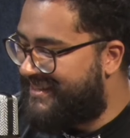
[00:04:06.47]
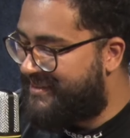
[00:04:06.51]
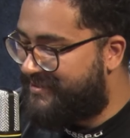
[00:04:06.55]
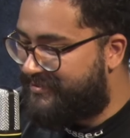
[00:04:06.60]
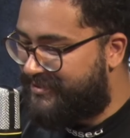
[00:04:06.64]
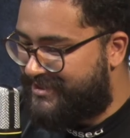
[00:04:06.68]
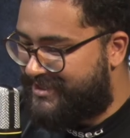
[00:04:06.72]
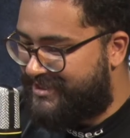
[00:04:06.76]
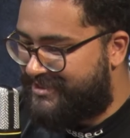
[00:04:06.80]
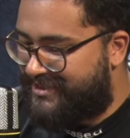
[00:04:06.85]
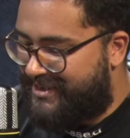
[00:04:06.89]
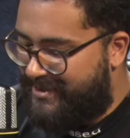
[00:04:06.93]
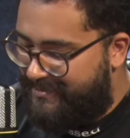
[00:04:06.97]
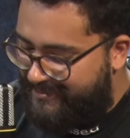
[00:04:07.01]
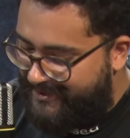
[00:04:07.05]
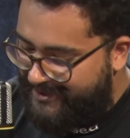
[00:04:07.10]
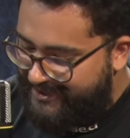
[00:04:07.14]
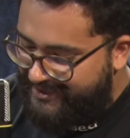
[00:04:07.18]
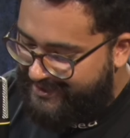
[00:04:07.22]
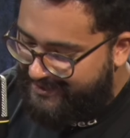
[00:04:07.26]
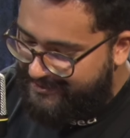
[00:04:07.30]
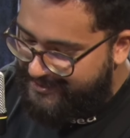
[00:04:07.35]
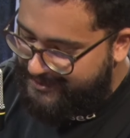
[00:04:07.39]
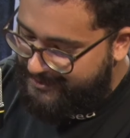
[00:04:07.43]
Vocês já
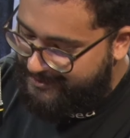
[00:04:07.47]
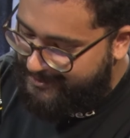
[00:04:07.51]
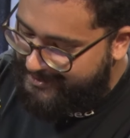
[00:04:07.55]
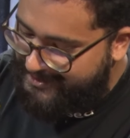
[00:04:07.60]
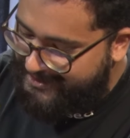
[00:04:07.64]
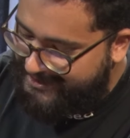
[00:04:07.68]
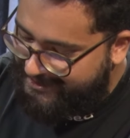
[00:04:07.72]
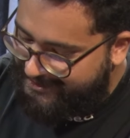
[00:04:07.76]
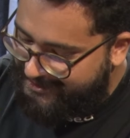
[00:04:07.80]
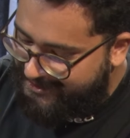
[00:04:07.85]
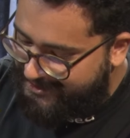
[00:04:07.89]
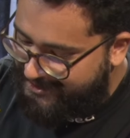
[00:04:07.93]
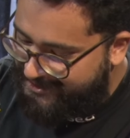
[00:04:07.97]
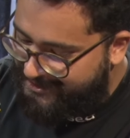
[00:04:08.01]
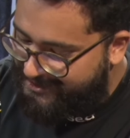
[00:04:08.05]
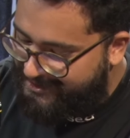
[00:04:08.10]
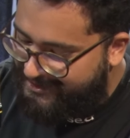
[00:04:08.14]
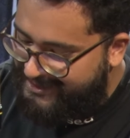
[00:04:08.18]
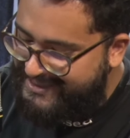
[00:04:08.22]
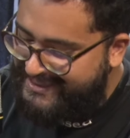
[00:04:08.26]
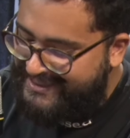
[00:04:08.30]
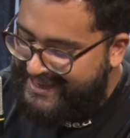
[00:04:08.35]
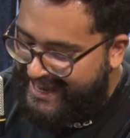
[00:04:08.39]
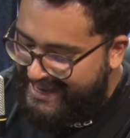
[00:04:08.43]
abriram né, no
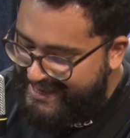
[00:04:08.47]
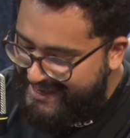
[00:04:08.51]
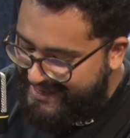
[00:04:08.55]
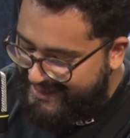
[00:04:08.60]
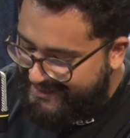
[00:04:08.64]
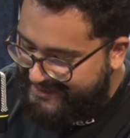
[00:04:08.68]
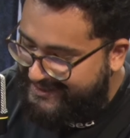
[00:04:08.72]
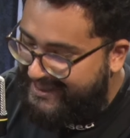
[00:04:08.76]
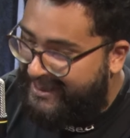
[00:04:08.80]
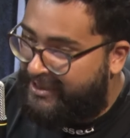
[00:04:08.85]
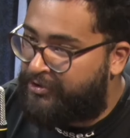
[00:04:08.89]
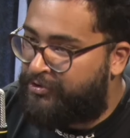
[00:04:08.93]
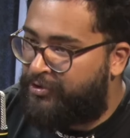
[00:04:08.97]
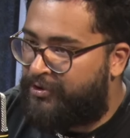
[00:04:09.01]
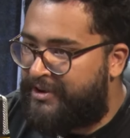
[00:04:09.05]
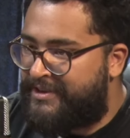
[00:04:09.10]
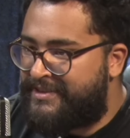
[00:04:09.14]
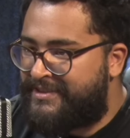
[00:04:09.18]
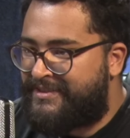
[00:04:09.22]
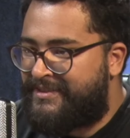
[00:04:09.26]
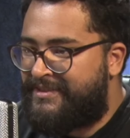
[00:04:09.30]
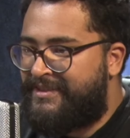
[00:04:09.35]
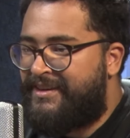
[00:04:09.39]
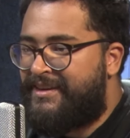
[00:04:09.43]
Isaías
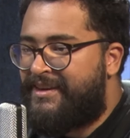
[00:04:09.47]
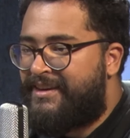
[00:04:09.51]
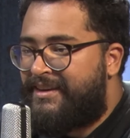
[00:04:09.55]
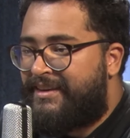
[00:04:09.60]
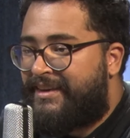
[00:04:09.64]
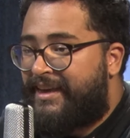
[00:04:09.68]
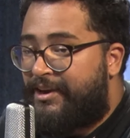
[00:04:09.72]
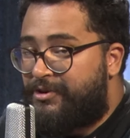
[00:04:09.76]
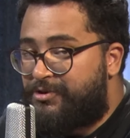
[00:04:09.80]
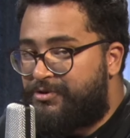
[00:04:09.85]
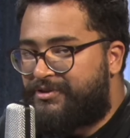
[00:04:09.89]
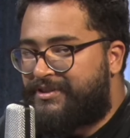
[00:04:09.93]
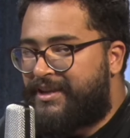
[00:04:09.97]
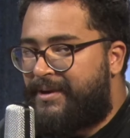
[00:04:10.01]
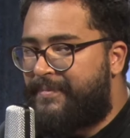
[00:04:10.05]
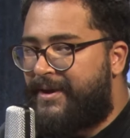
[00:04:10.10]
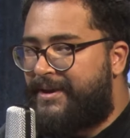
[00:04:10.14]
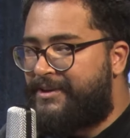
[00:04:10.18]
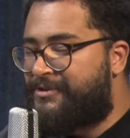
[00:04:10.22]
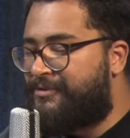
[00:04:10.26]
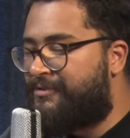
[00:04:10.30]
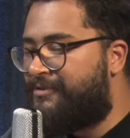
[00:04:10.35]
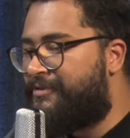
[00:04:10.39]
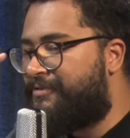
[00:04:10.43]
14, que é
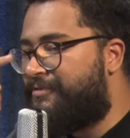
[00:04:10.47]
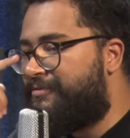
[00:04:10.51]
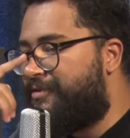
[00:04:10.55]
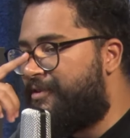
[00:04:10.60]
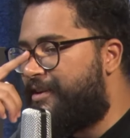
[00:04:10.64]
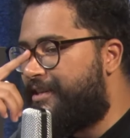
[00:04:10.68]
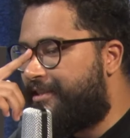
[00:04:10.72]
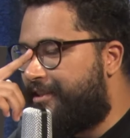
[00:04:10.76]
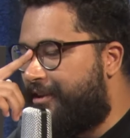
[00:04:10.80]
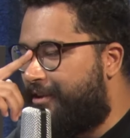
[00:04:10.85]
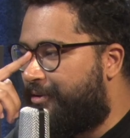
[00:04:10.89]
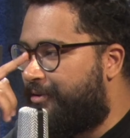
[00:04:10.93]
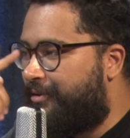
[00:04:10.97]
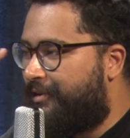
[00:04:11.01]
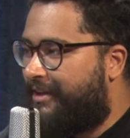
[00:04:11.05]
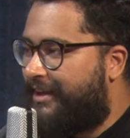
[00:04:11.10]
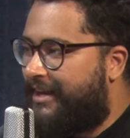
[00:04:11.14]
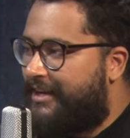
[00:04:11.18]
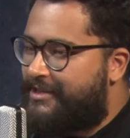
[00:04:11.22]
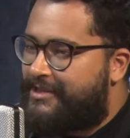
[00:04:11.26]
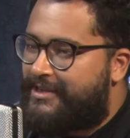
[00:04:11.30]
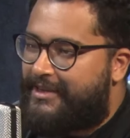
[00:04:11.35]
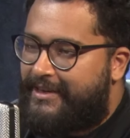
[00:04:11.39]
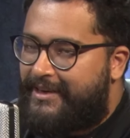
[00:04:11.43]
justamente o versículo que a
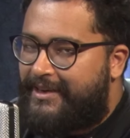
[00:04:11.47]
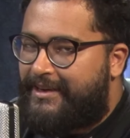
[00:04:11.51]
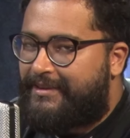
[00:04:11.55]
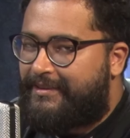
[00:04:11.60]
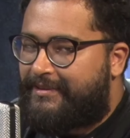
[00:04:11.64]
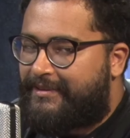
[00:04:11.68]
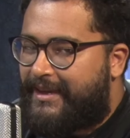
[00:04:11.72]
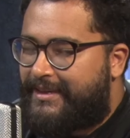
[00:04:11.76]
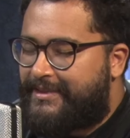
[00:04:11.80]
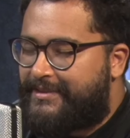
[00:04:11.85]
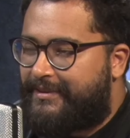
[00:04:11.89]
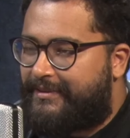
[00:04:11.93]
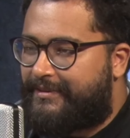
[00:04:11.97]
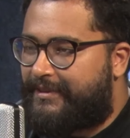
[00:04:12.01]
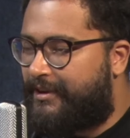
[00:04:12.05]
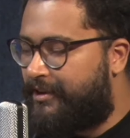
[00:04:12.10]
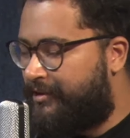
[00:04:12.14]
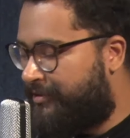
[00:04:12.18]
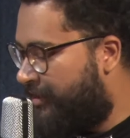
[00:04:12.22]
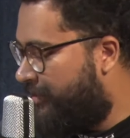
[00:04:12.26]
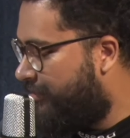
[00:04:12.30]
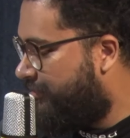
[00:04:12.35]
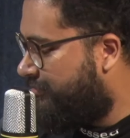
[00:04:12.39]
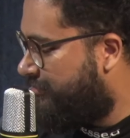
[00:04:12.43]
Tirinha está citando,
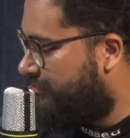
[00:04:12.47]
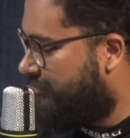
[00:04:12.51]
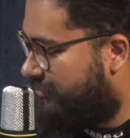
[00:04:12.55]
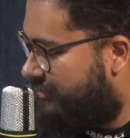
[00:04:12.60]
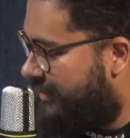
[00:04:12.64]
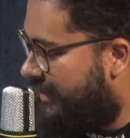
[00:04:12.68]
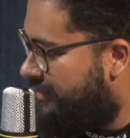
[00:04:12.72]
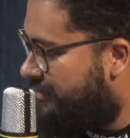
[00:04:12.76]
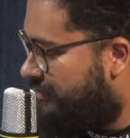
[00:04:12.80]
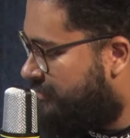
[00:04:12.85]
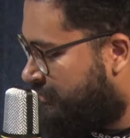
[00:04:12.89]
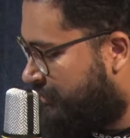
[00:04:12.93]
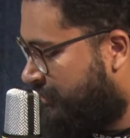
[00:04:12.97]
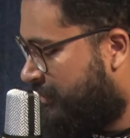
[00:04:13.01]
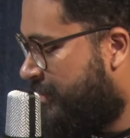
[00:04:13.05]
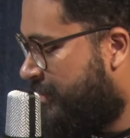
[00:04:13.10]
é o texto